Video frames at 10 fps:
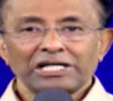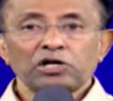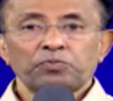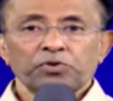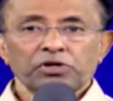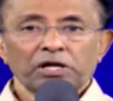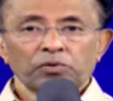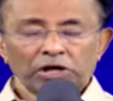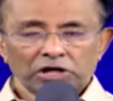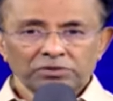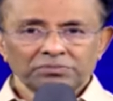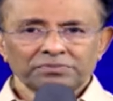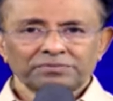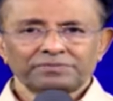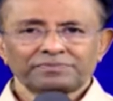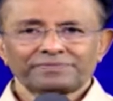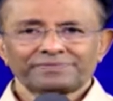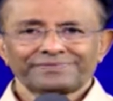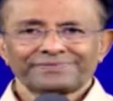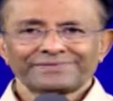எழுப்புதல் வரும்
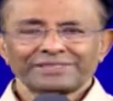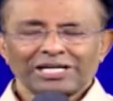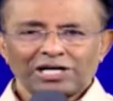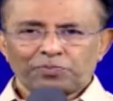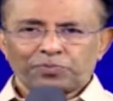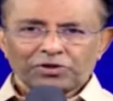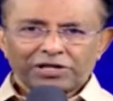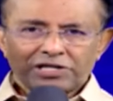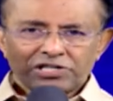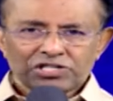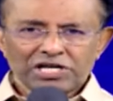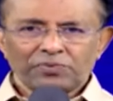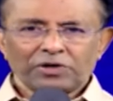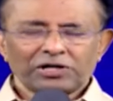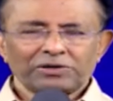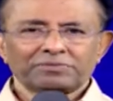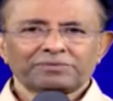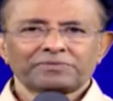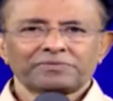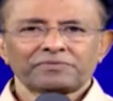எழுப்புதல் நிச்சயம் வரும்
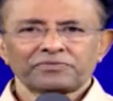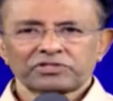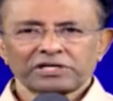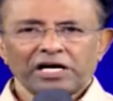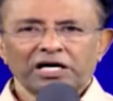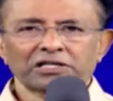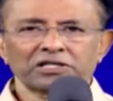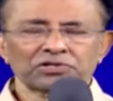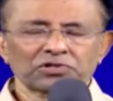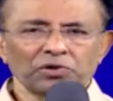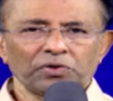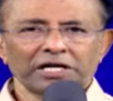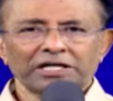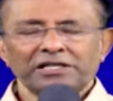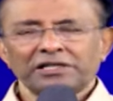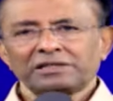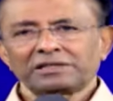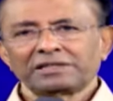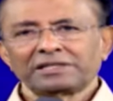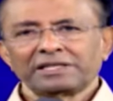சில ஆட்கள் சொல்லுவார்கள்
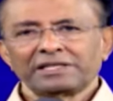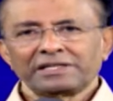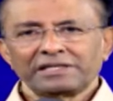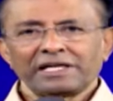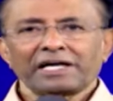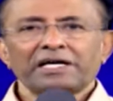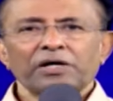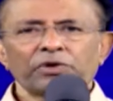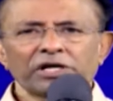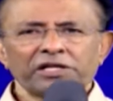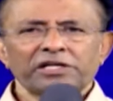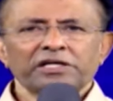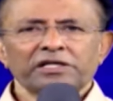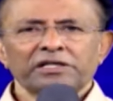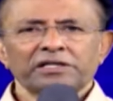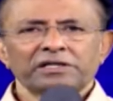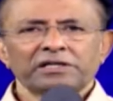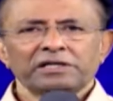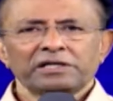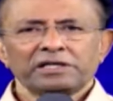எங்கே வருது
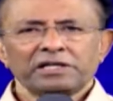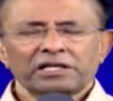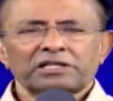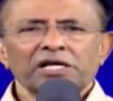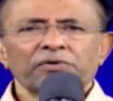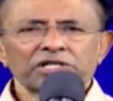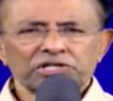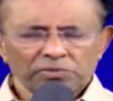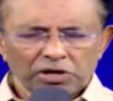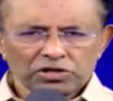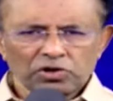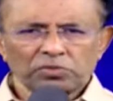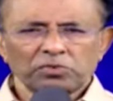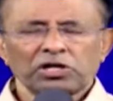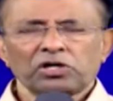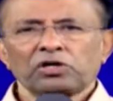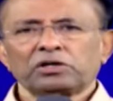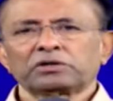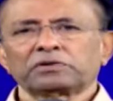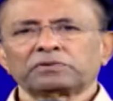எத்தனை வருஷமாக ஜெபம் பண்ணுறோம்